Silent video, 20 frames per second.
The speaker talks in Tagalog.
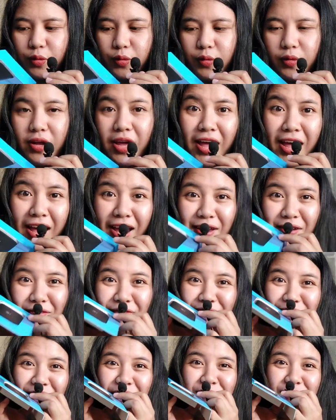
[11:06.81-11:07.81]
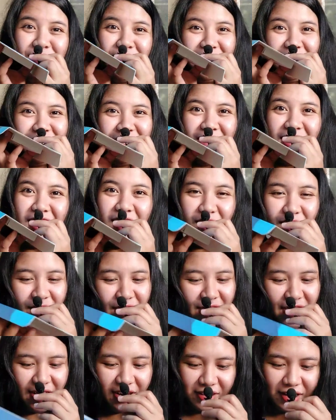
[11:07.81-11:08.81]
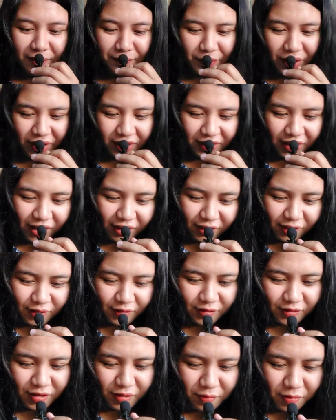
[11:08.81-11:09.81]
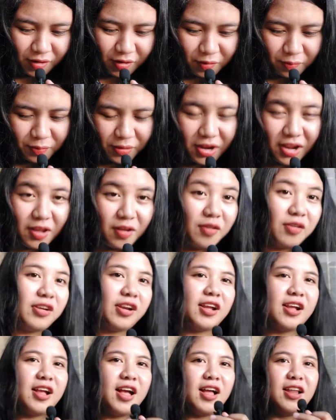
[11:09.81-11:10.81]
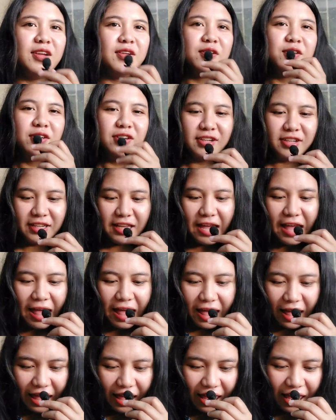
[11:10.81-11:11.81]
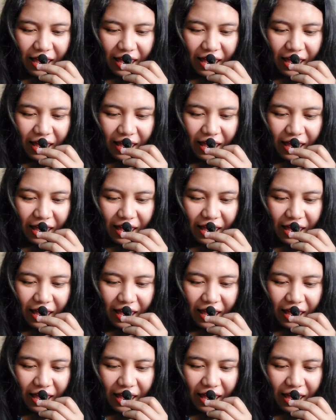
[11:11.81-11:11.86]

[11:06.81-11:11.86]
to. Ay, February. Ano ko natapagtanto na meron pala akong regalo. Ah.